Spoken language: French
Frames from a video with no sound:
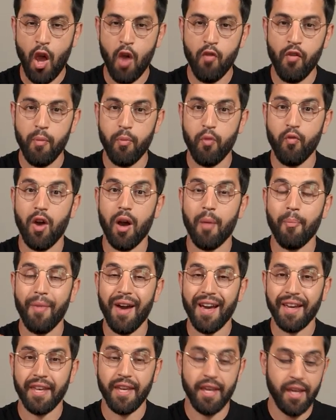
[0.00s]
On va pouvoir
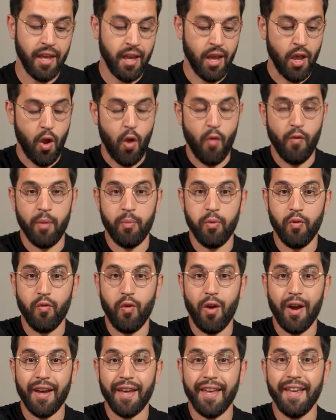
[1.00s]
marquer, on va
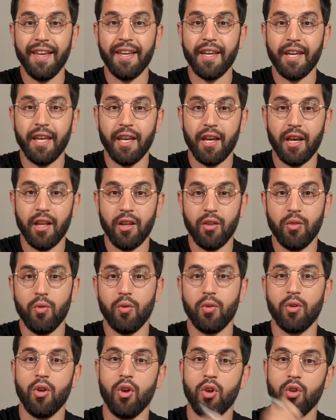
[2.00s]
pouvoir écrire.
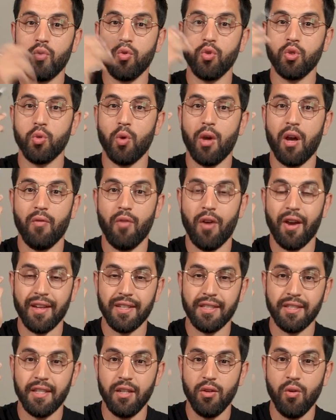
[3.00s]
Donc, toujours avoir un
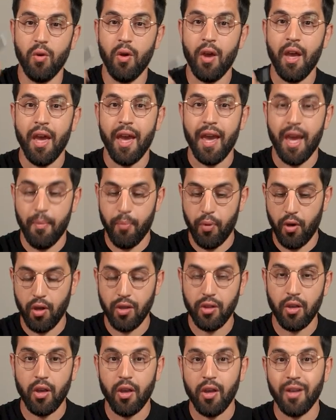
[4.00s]
stylo et
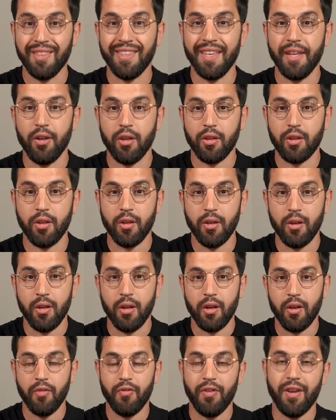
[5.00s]
prendre des notes,
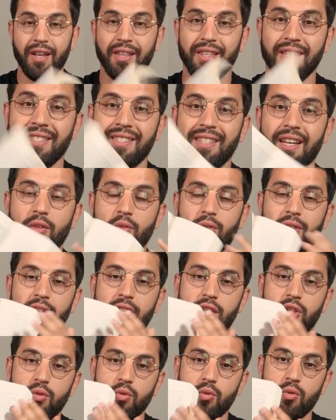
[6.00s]
faire des
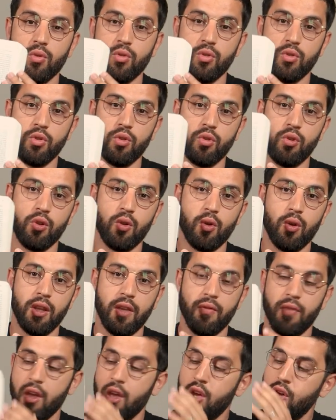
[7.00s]
annotations sur notre
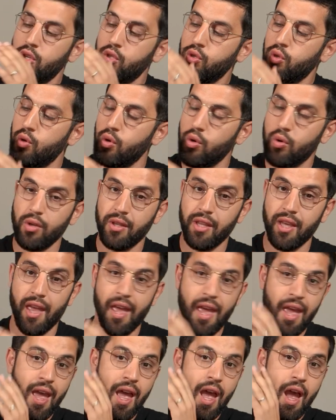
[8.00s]
livre, sur le côté.
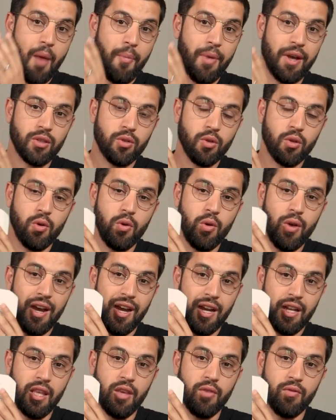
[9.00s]
Parce
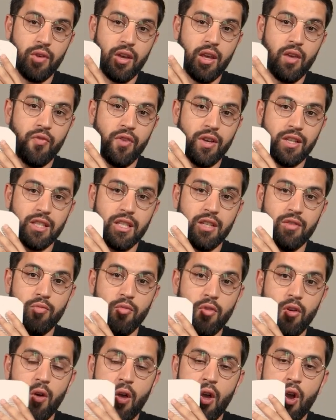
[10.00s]
qu'un livre,
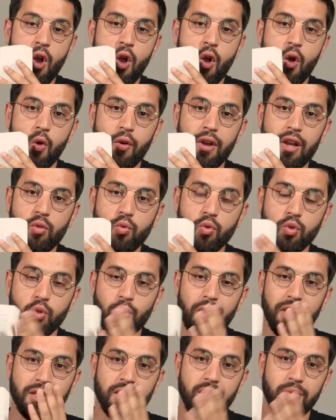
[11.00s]
effectivement, on a
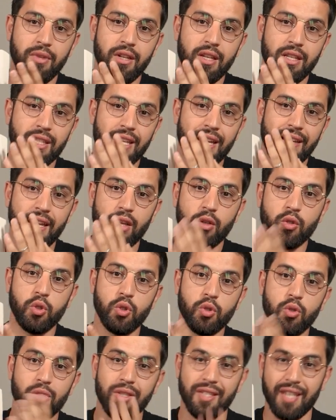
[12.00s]
toujours assimilé ça à quelque chose de